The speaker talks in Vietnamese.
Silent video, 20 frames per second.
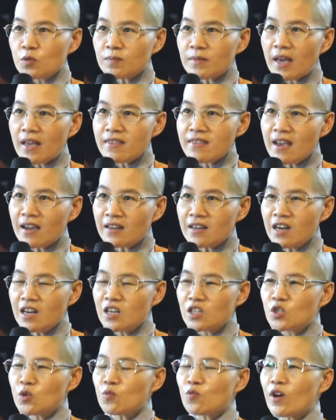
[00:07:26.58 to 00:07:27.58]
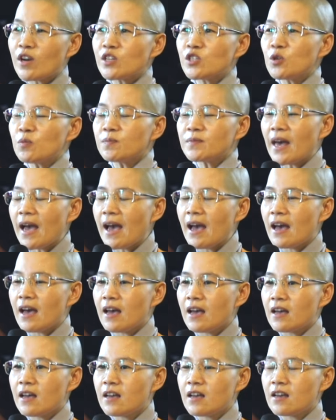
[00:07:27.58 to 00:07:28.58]
chúng ta nhận định xung quanh chúng ta
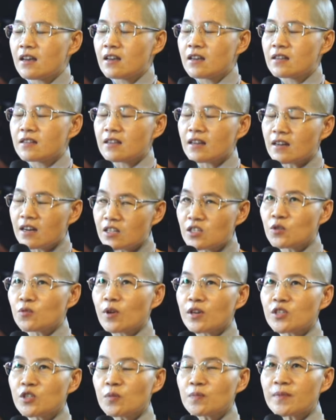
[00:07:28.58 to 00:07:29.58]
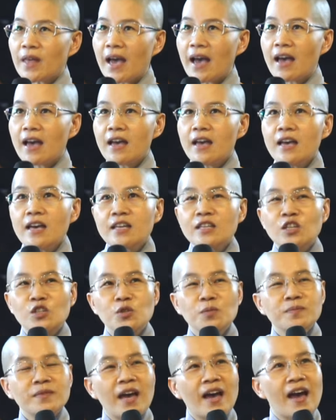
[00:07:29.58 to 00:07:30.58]
nhận định xung quanh chúng ta thì
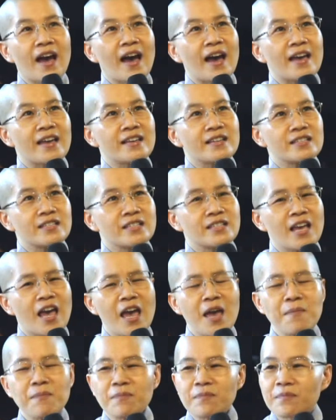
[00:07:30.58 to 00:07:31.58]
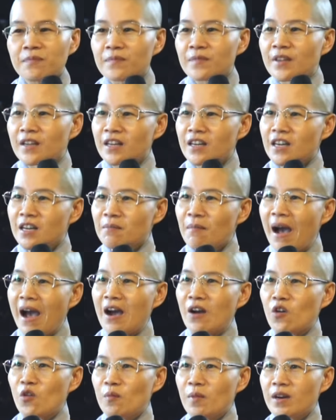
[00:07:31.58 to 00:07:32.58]
chúng ta hãy xem những người
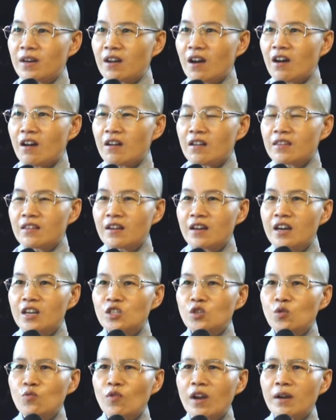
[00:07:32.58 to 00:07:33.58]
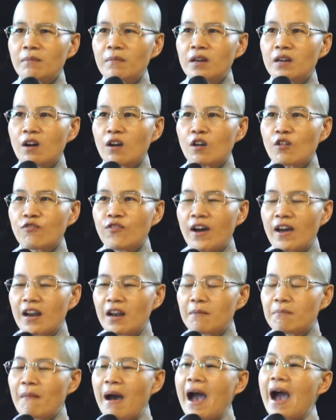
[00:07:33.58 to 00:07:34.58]
bạn của mình đó những người xung quanh mình đó có phải
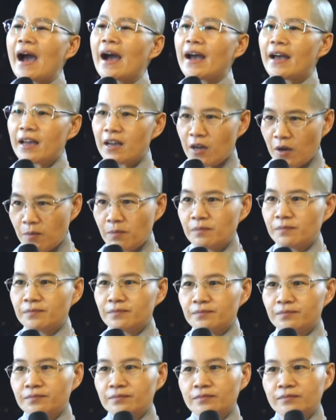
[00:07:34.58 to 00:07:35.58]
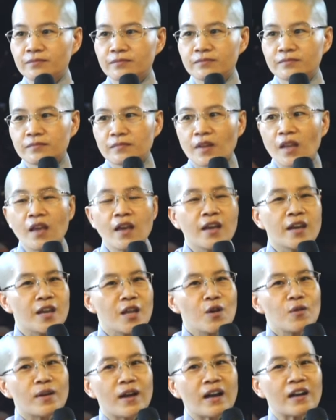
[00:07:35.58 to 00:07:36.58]
là bạn hay không
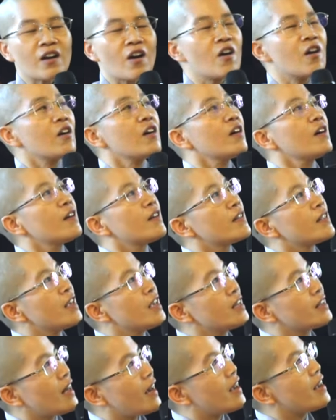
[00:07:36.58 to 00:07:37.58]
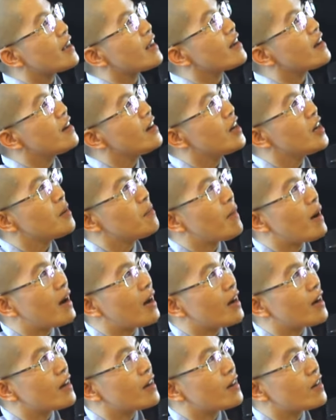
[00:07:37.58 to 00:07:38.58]
nếu các con nhìn thấy cái người
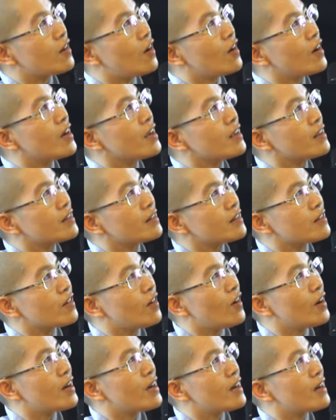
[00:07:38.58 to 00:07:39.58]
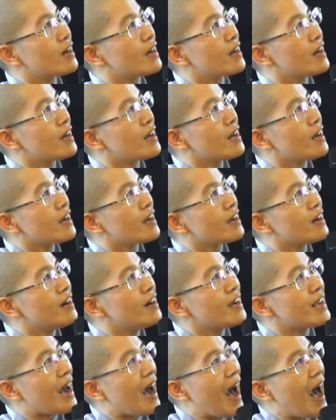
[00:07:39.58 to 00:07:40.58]
mà có cái gọi là
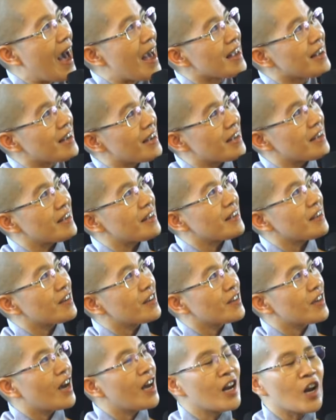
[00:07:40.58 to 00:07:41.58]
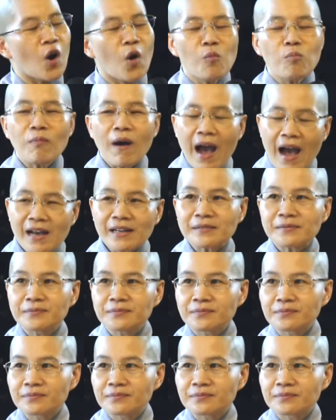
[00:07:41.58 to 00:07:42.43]
người ái kỵ hay là hung hăng